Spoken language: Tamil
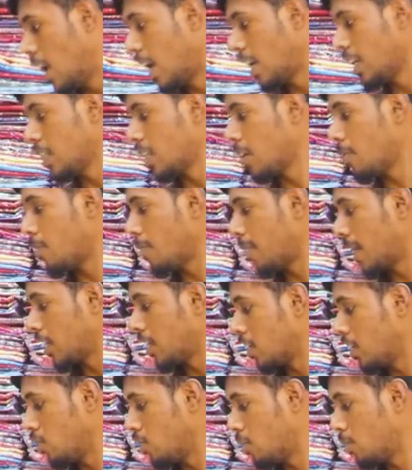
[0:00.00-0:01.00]
அடுத்து நம்ம
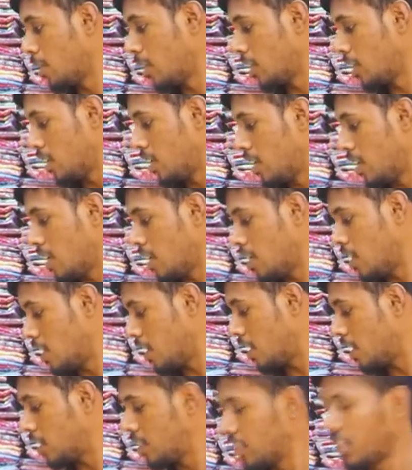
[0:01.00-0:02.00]
பார்க்குறது வந்து பார்த்தீங்கன்னா அதில்
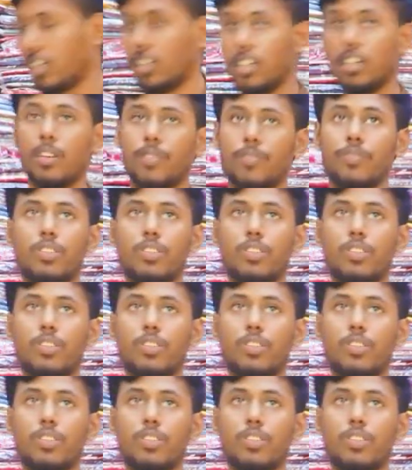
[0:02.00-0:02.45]
எக்ஸலு